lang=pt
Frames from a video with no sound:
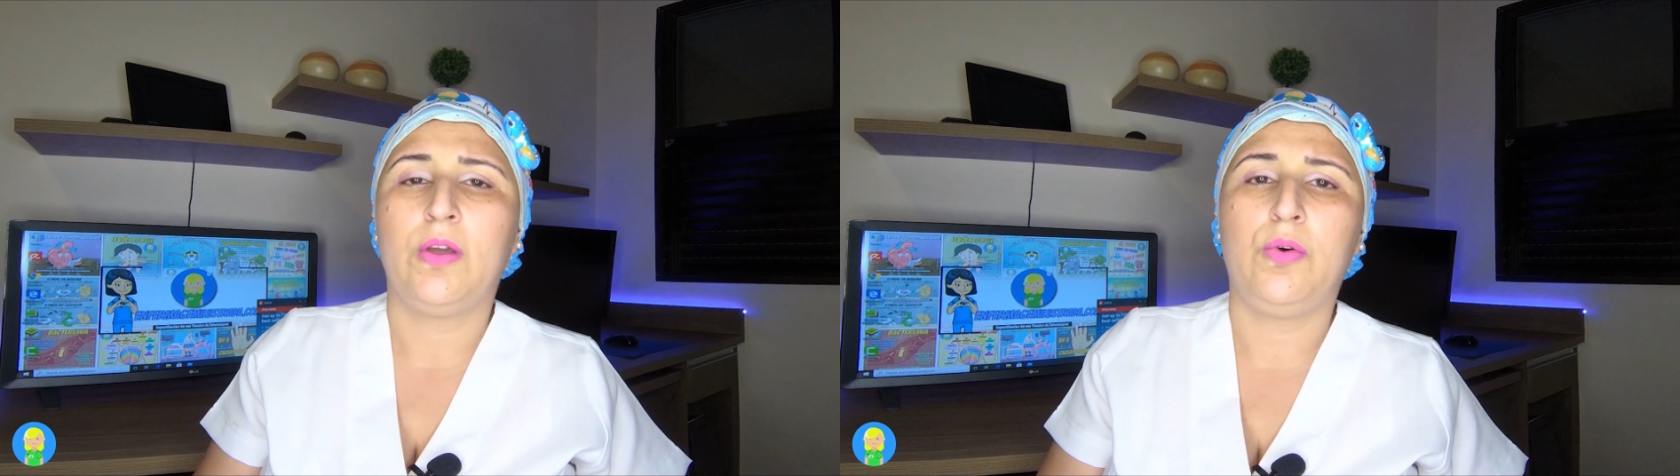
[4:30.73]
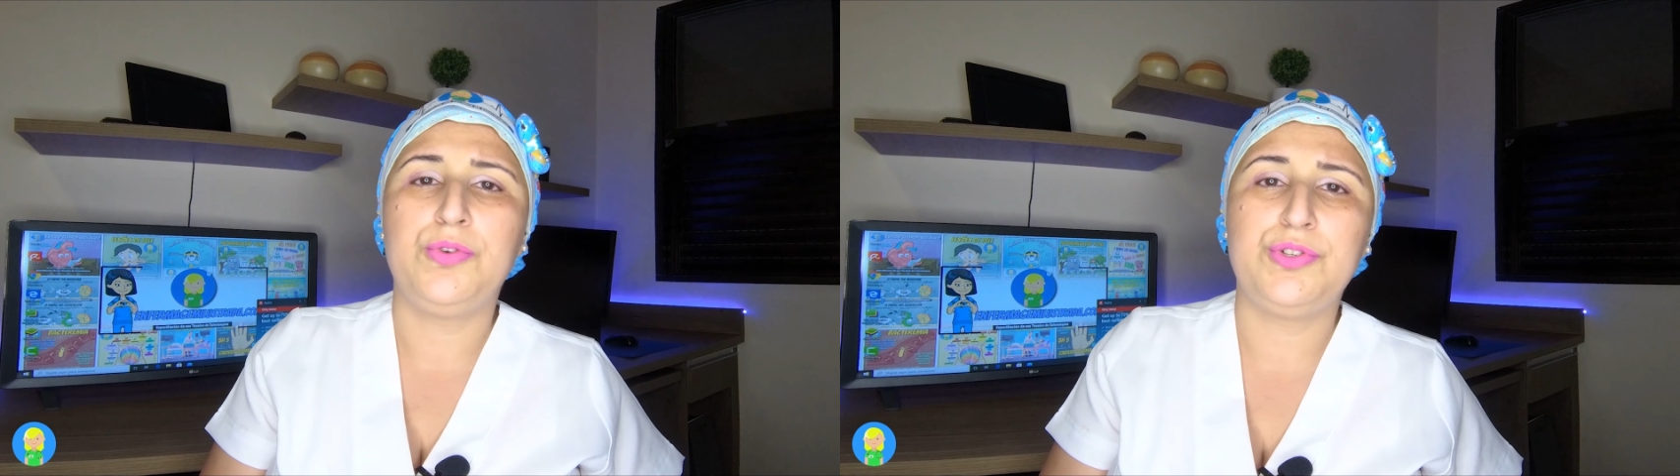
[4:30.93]

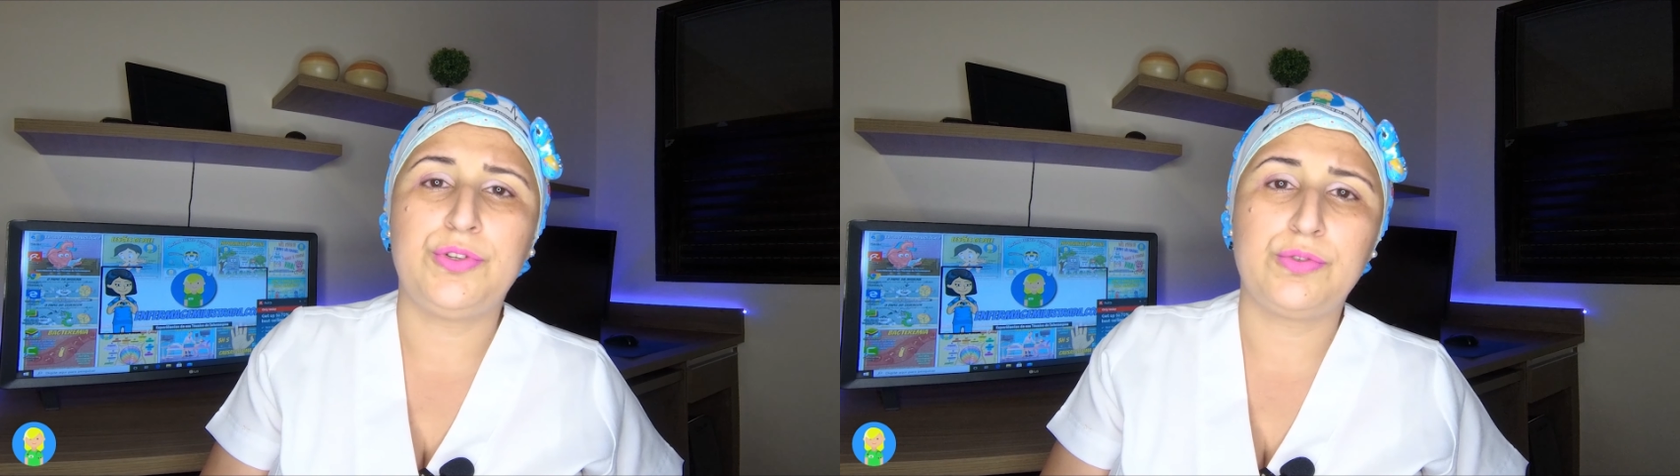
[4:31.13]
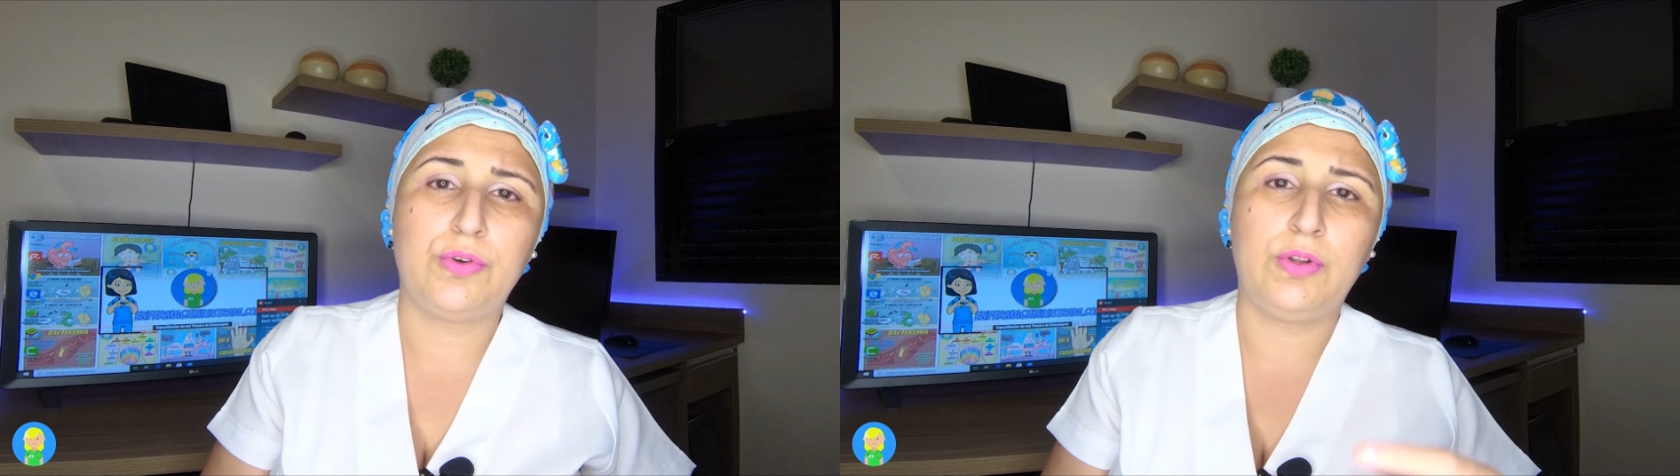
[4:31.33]
onde
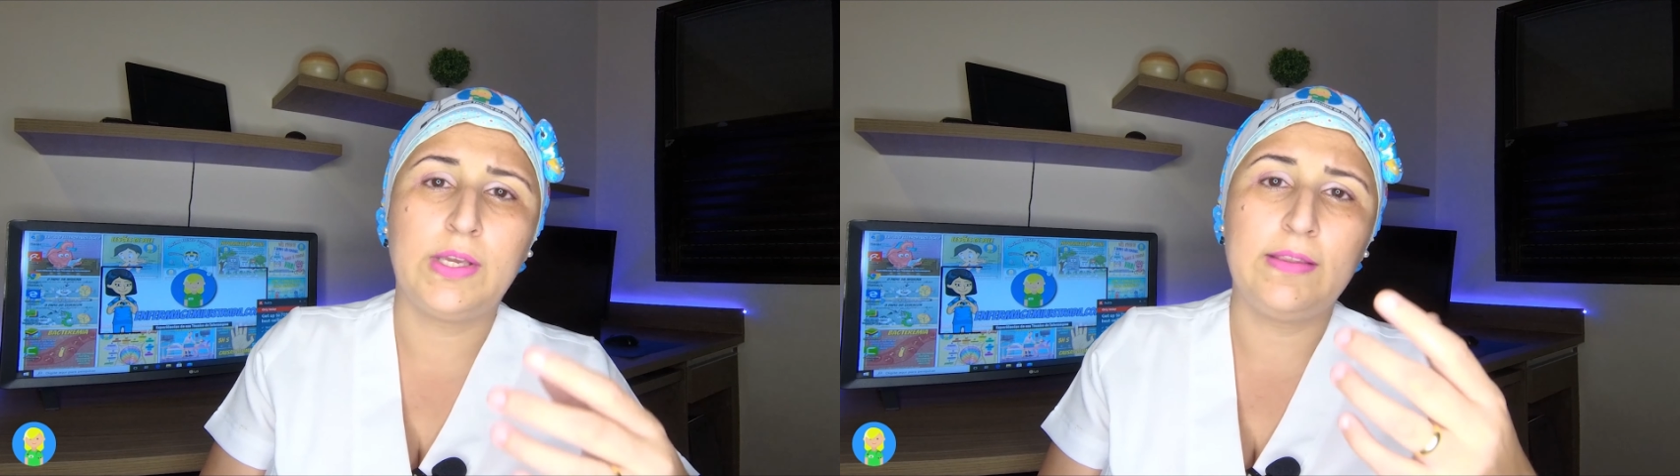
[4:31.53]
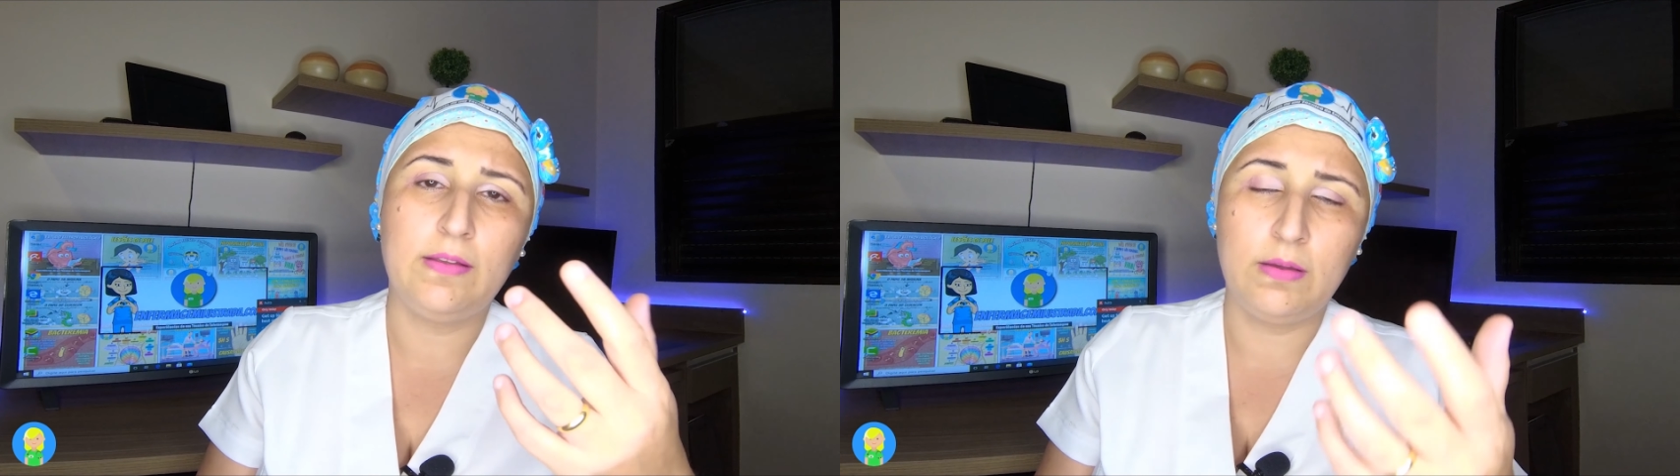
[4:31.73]
nós
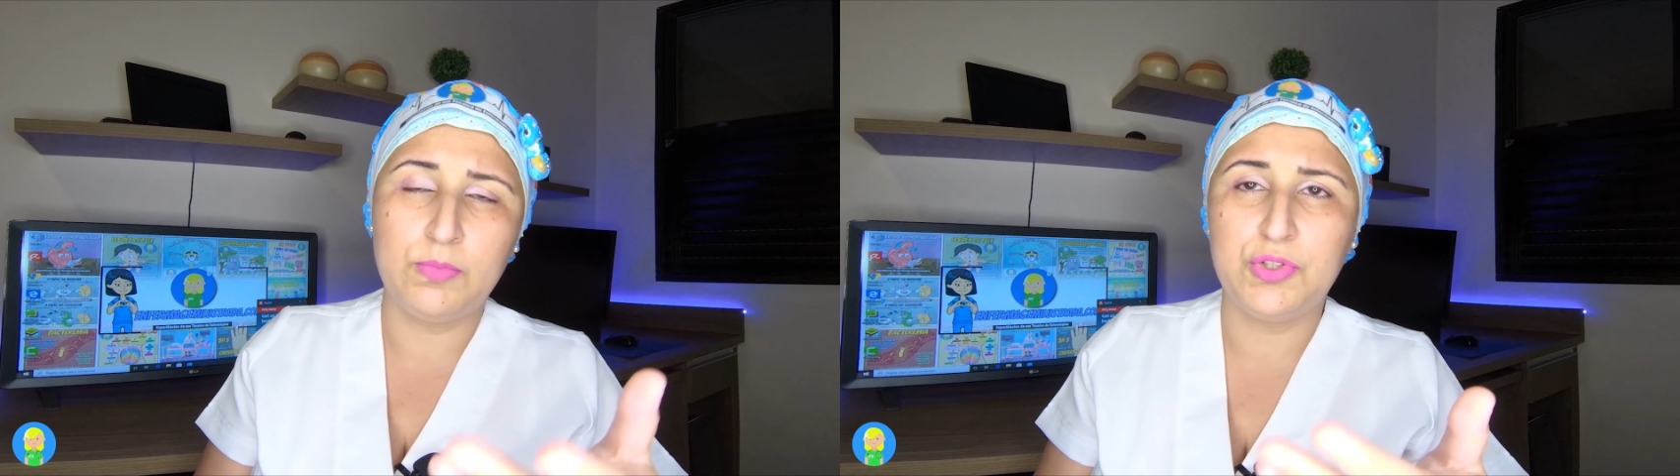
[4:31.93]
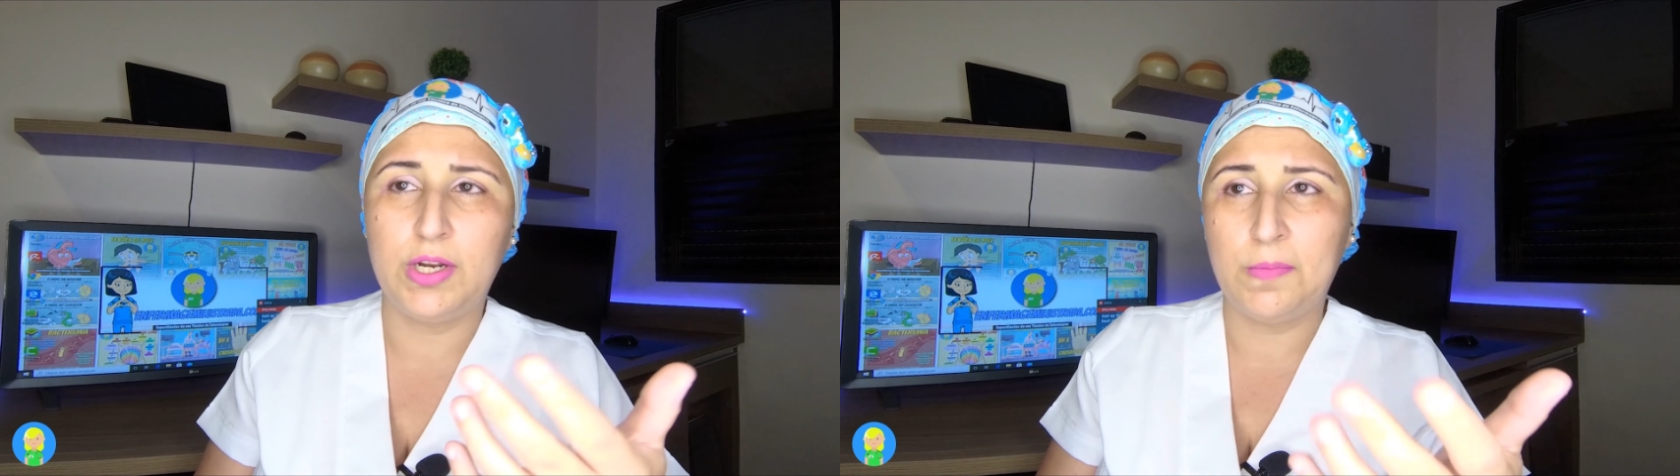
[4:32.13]

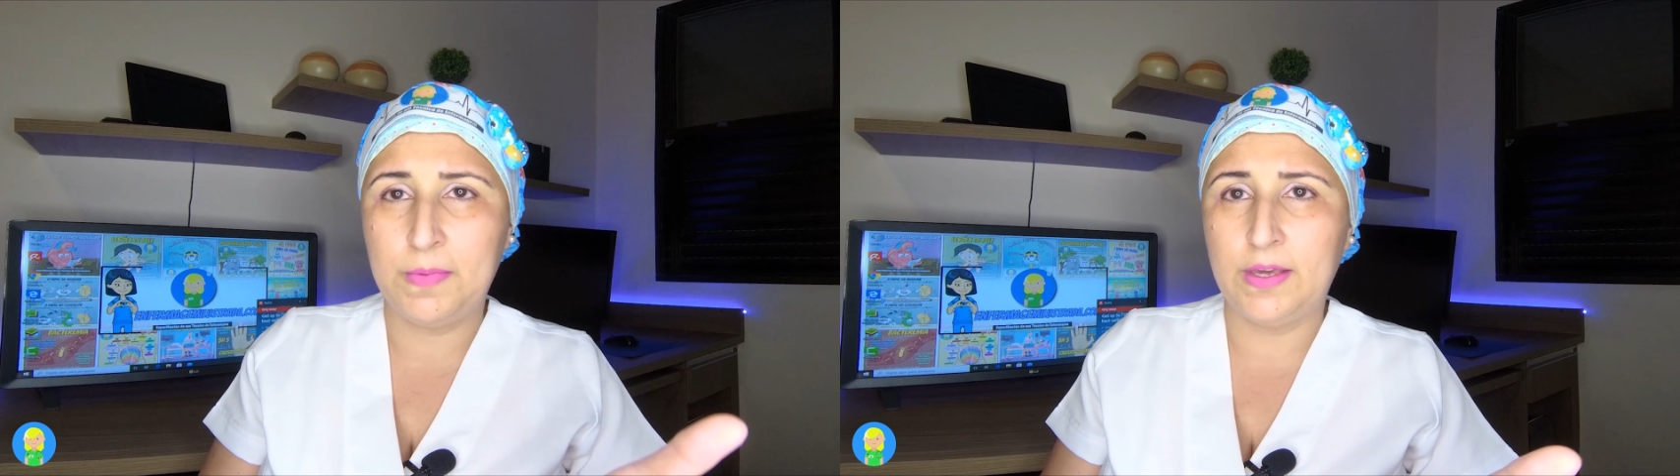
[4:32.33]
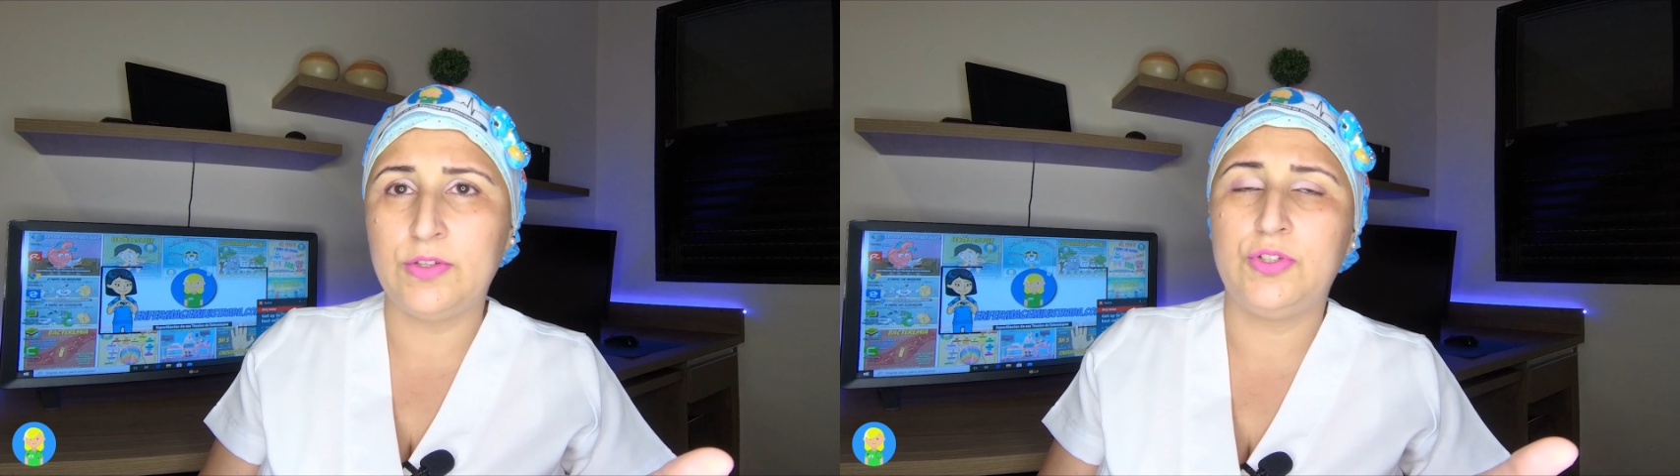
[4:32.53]
colocamos
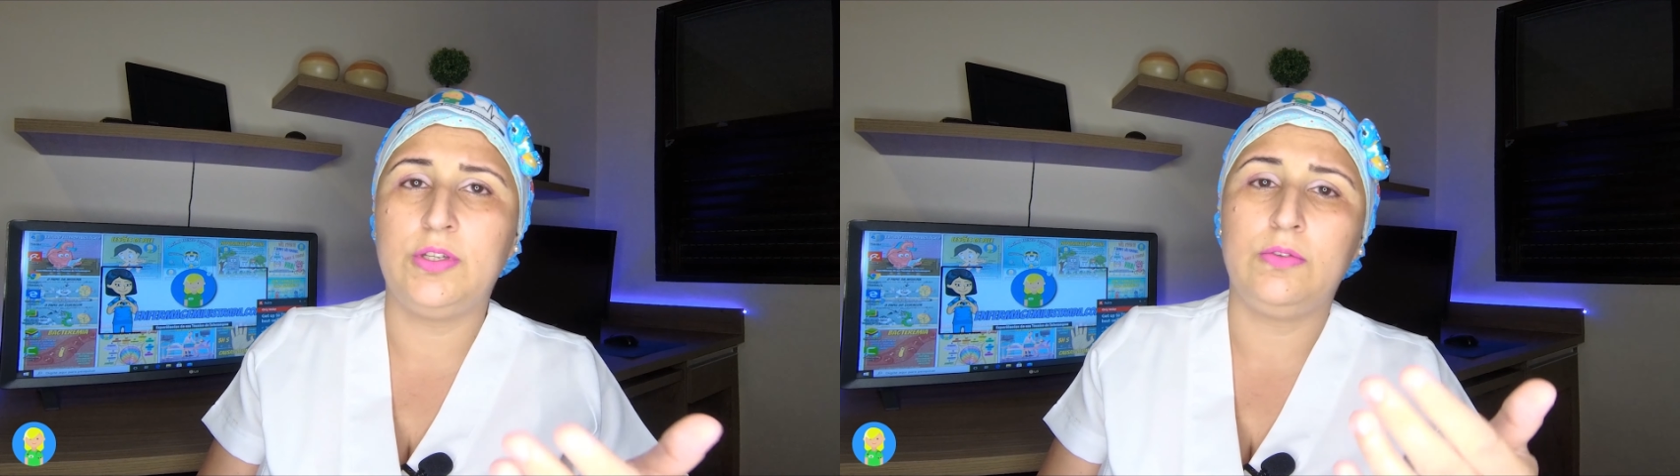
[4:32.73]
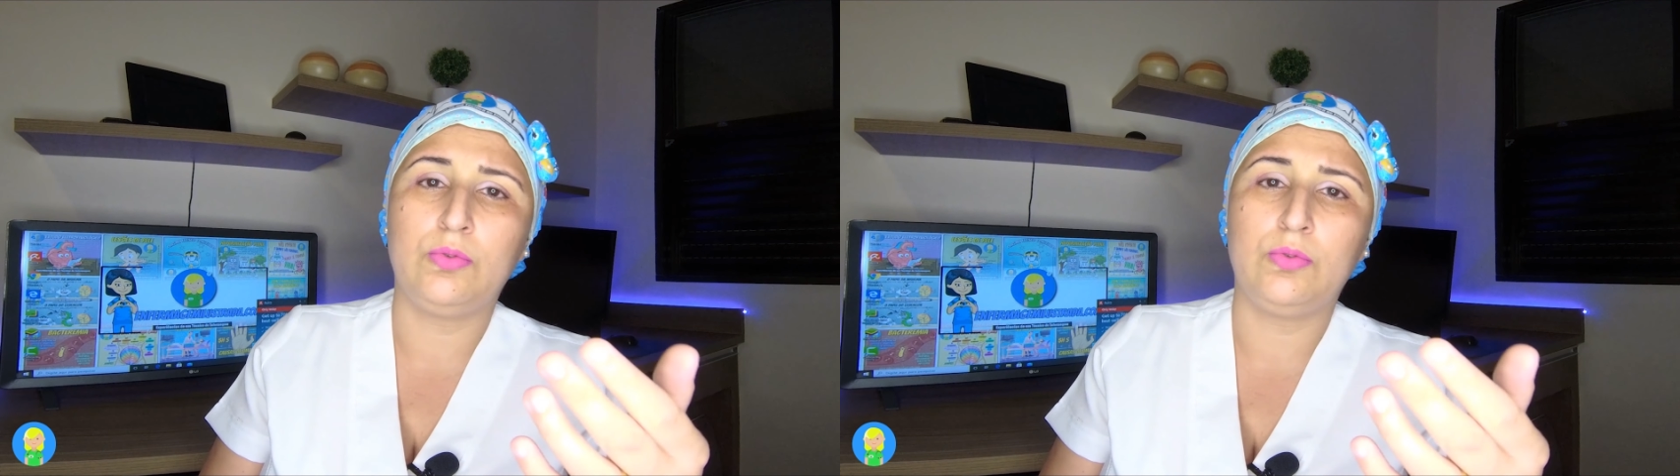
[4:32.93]
geralmente